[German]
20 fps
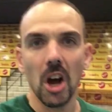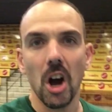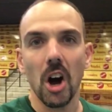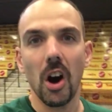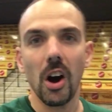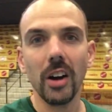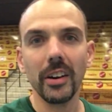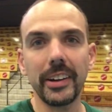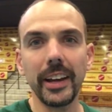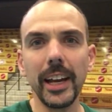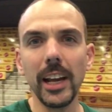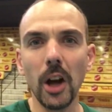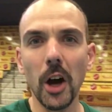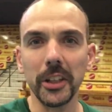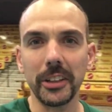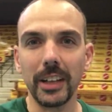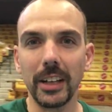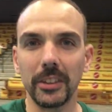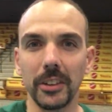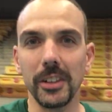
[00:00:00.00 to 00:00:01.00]
Okay
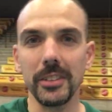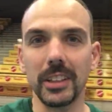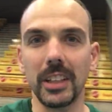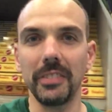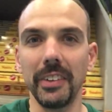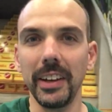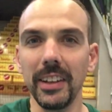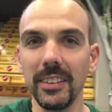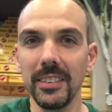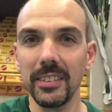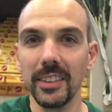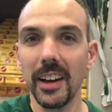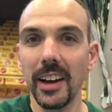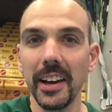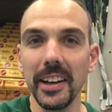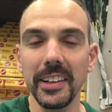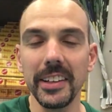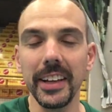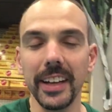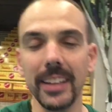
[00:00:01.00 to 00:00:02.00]
Leute, das soll es gewesen
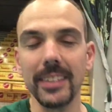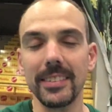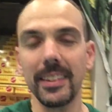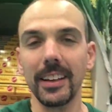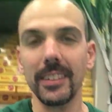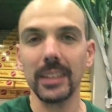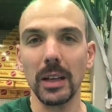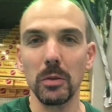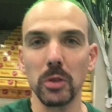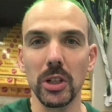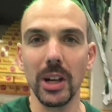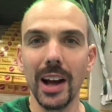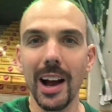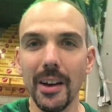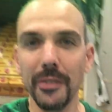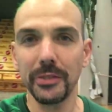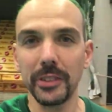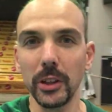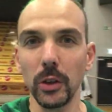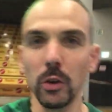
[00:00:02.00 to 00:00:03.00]
sein. Hier geht es langsam
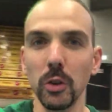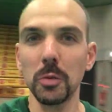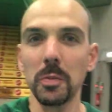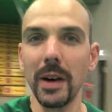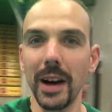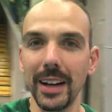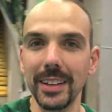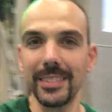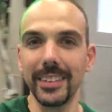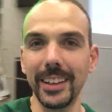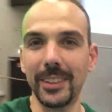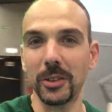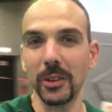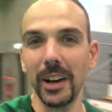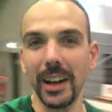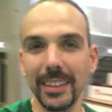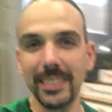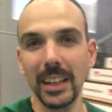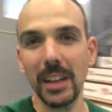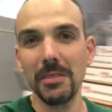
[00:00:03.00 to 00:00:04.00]
scharf. Die Jungs machen sich so
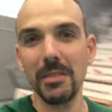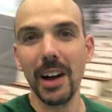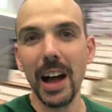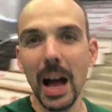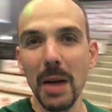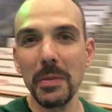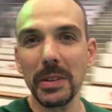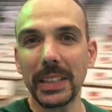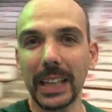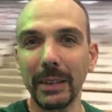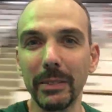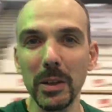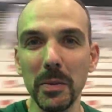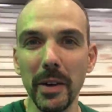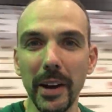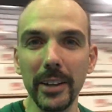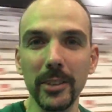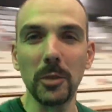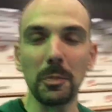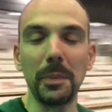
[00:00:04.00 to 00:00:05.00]
langsam warm. Ich drehe mich
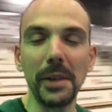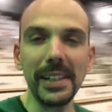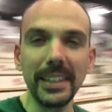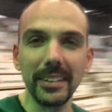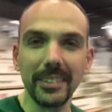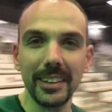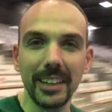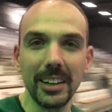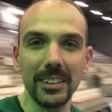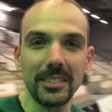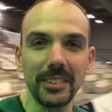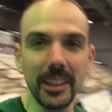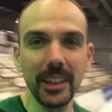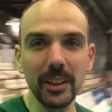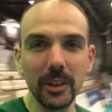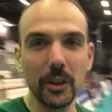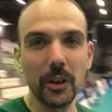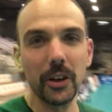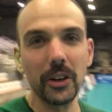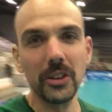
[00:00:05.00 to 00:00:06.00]
mal ins Bild, dass ihr das
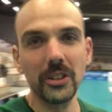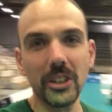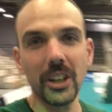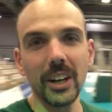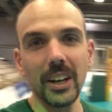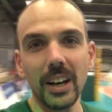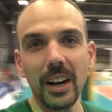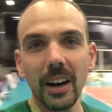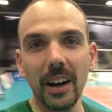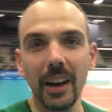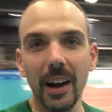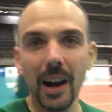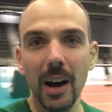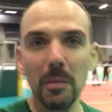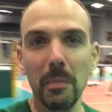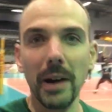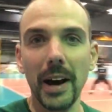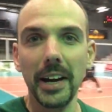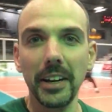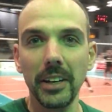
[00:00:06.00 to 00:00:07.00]
sehen könnt. Ja,
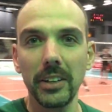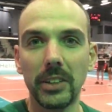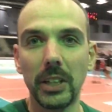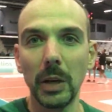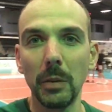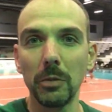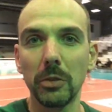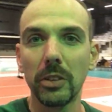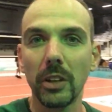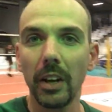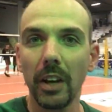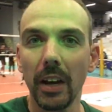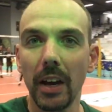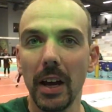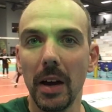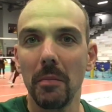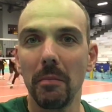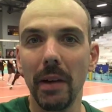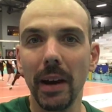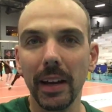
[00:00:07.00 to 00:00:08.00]
beide Teams
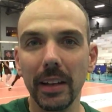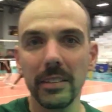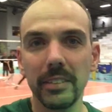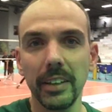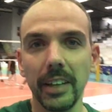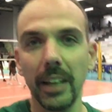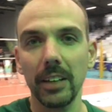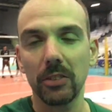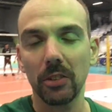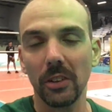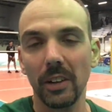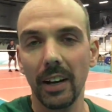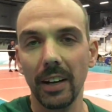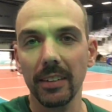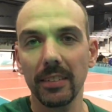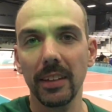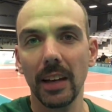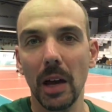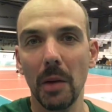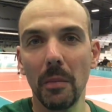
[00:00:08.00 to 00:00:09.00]
machen sich jetzt so
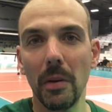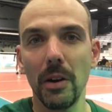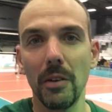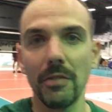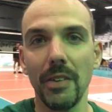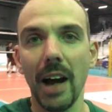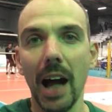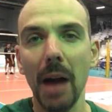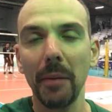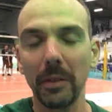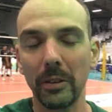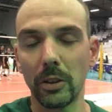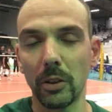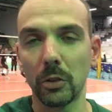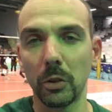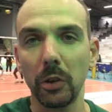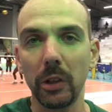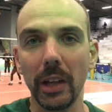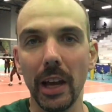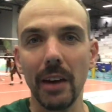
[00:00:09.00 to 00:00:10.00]
langsam äh, warm. Das ist
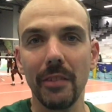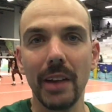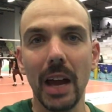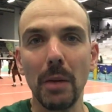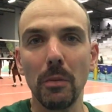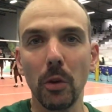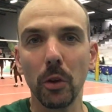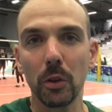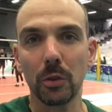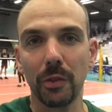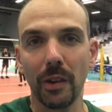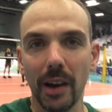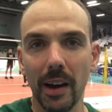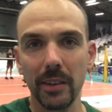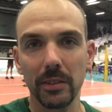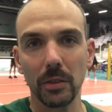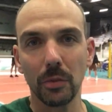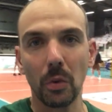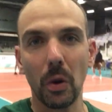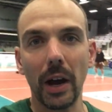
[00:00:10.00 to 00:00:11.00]
so die
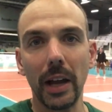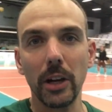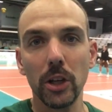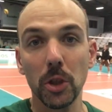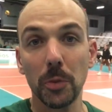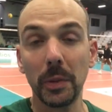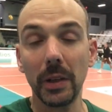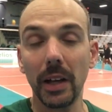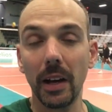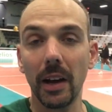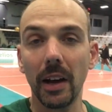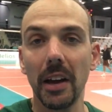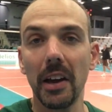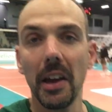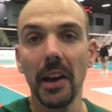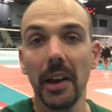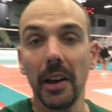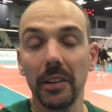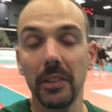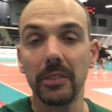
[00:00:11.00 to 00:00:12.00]
Erwärmungsphase, wo alle Spieler
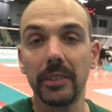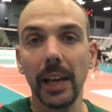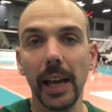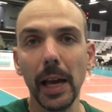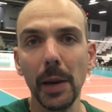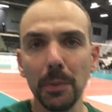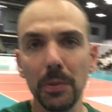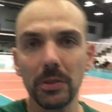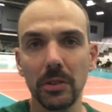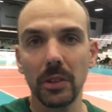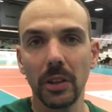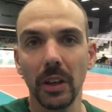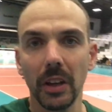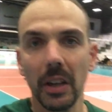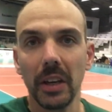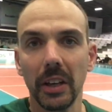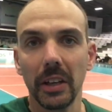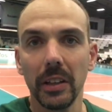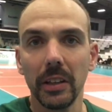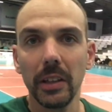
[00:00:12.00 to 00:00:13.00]
selbst
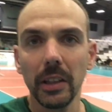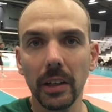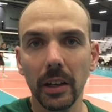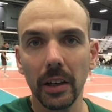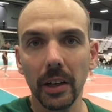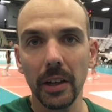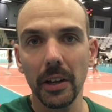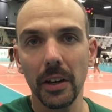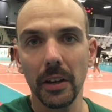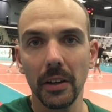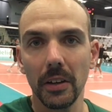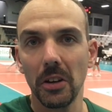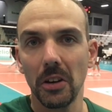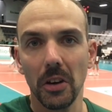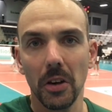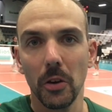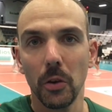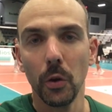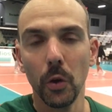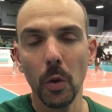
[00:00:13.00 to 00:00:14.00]
ihre
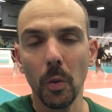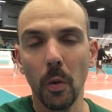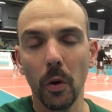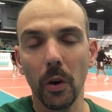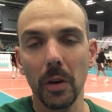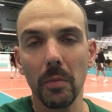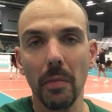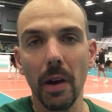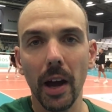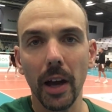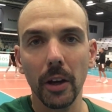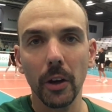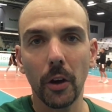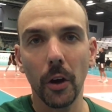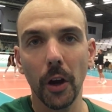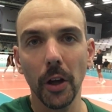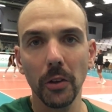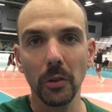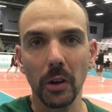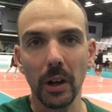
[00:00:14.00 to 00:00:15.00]
Übungen machen
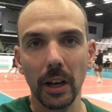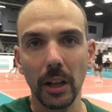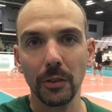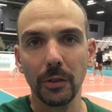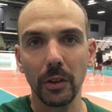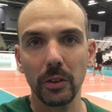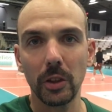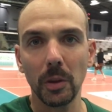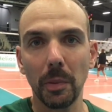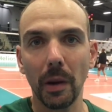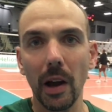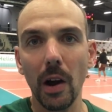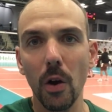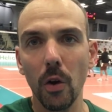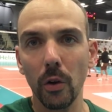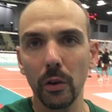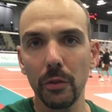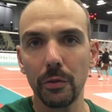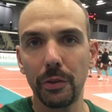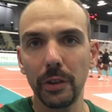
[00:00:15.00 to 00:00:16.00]
können oder das, was sie
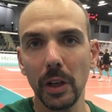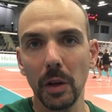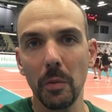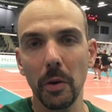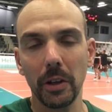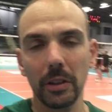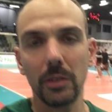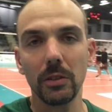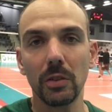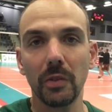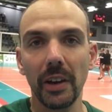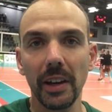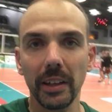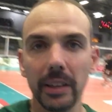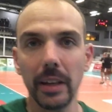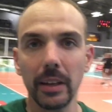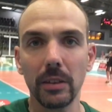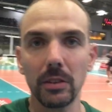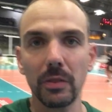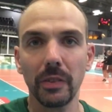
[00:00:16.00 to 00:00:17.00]
brauchen. Viele möchten 2
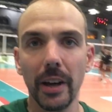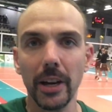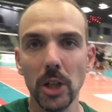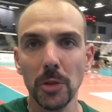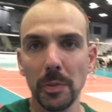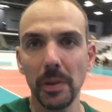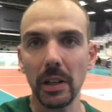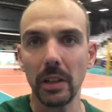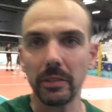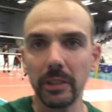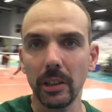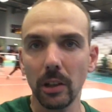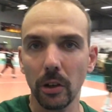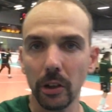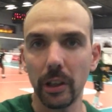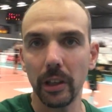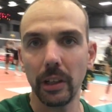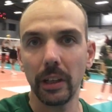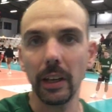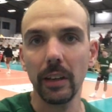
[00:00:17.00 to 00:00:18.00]
gegen 2 spielen. Ihr seht auch
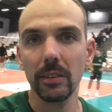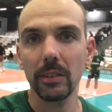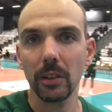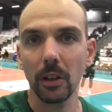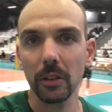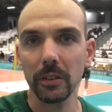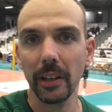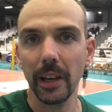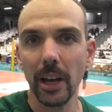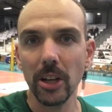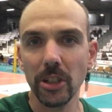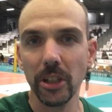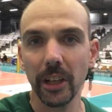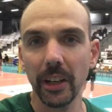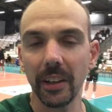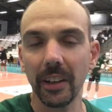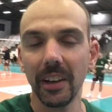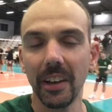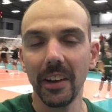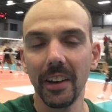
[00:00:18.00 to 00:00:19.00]
hier die Gäste aus
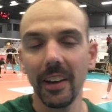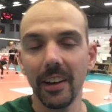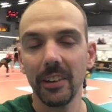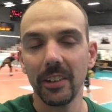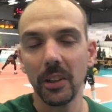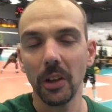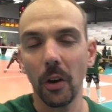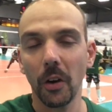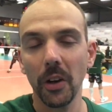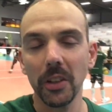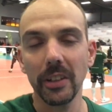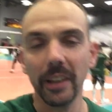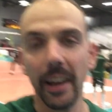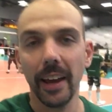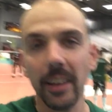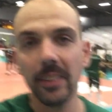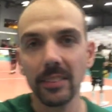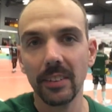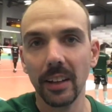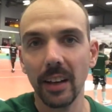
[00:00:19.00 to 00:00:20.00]
Hersching, die heute
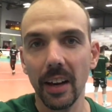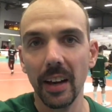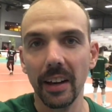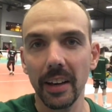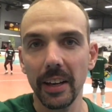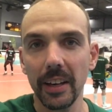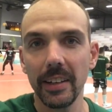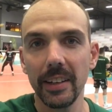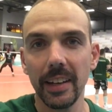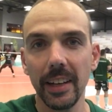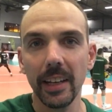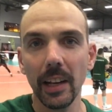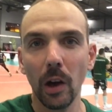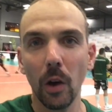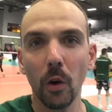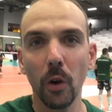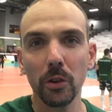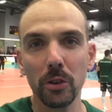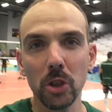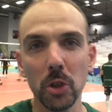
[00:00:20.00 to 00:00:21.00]
extra in
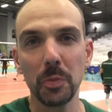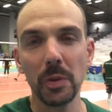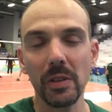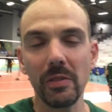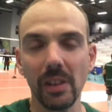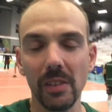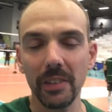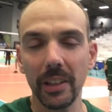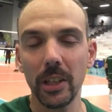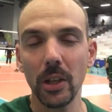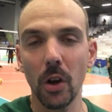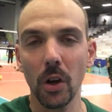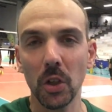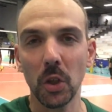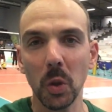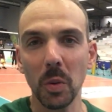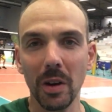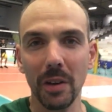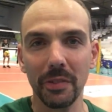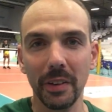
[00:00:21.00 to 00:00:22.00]
Lederhosen spielen, weil wir hier
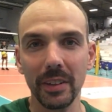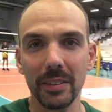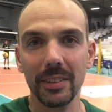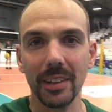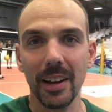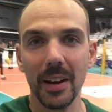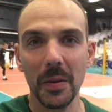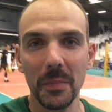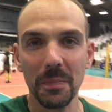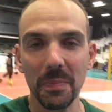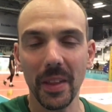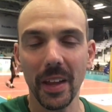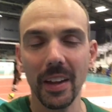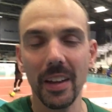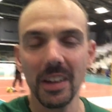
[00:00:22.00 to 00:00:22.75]
Oktoberfest haben.